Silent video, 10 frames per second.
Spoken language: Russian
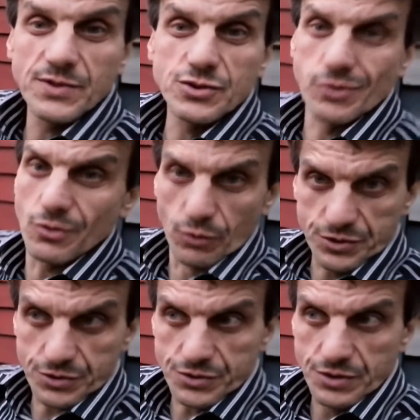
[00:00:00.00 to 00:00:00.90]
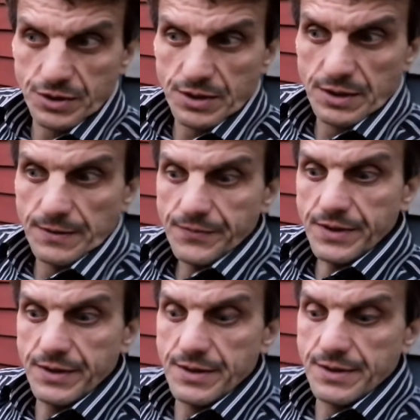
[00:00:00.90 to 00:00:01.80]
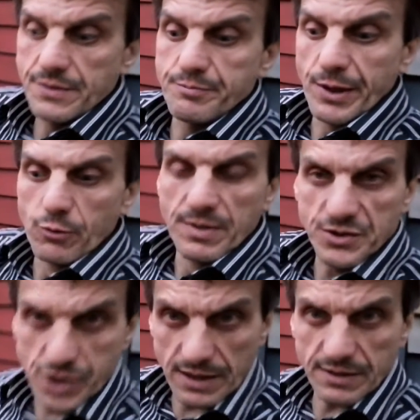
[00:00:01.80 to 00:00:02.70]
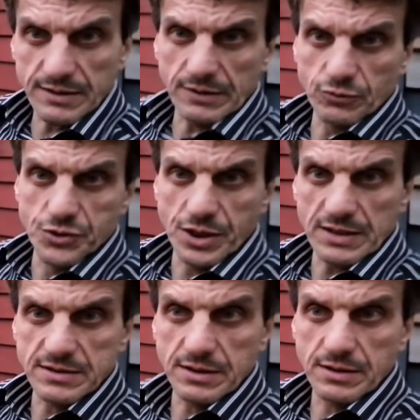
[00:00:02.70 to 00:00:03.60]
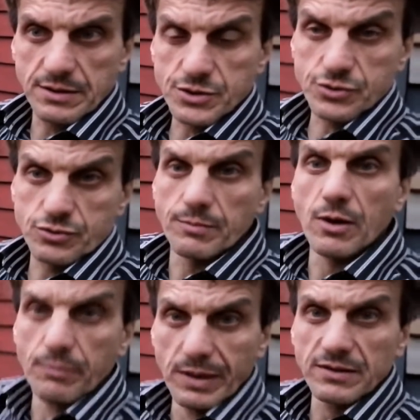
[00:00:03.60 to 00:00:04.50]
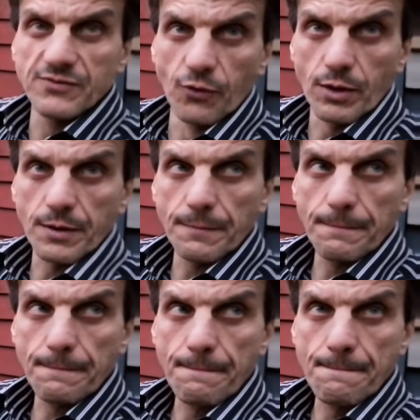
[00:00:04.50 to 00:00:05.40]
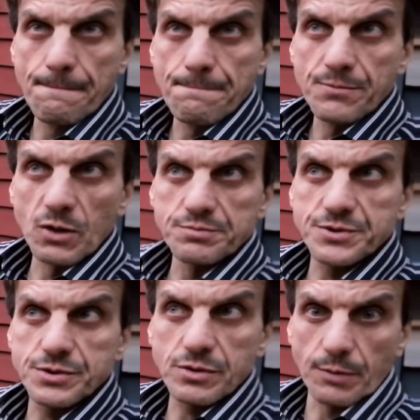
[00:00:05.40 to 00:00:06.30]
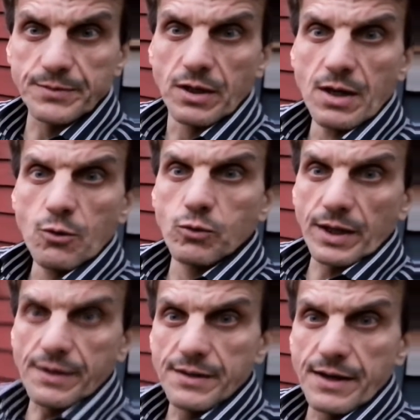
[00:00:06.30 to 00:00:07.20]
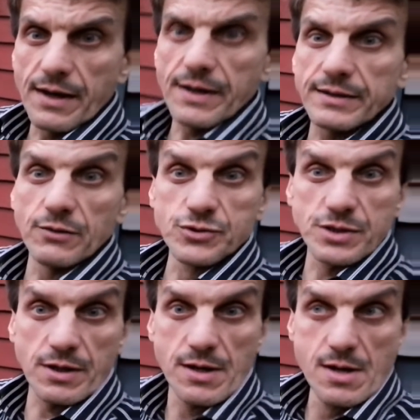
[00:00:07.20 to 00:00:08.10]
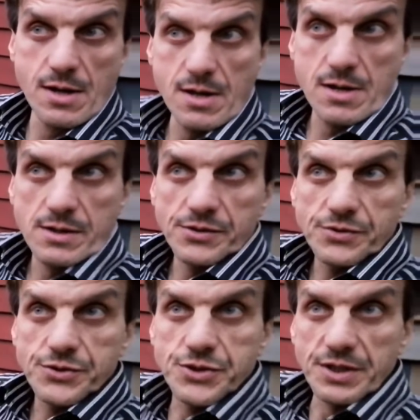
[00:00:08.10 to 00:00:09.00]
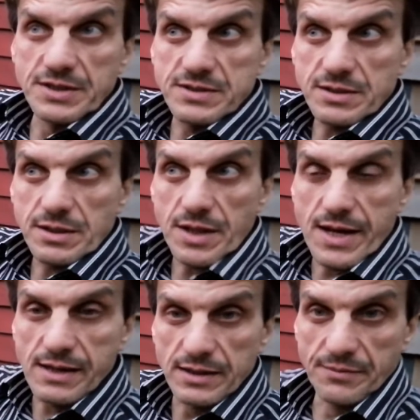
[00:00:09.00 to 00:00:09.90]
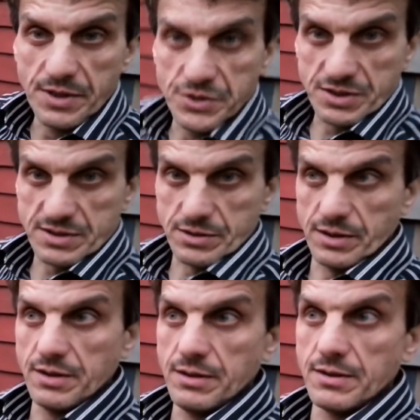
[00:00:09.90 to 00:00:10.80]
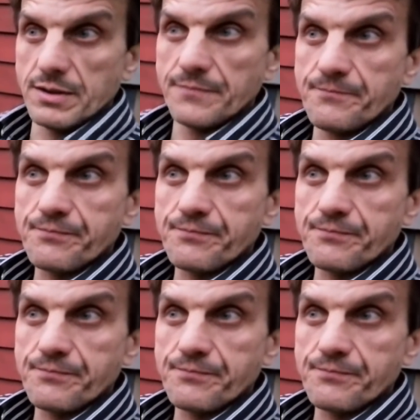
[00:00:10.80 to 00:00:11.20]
что хочешь. И приумножать этот участок, чтобы он был твой. Тобто Украина это уже через экономические